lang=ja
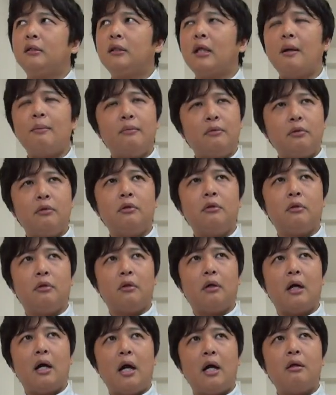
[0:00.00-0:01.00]
多
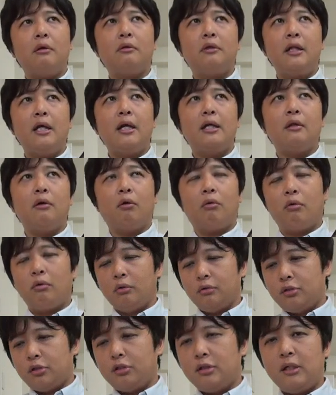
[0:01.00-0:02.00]
分、ある程度こ
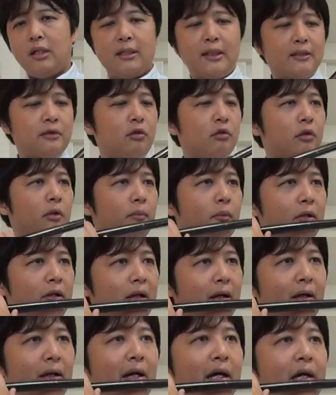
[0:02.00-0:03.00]
の筒に出そうと思い
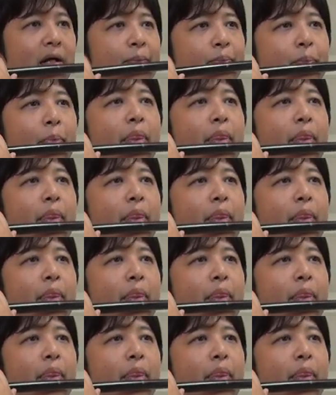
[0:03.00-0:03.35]
ながら、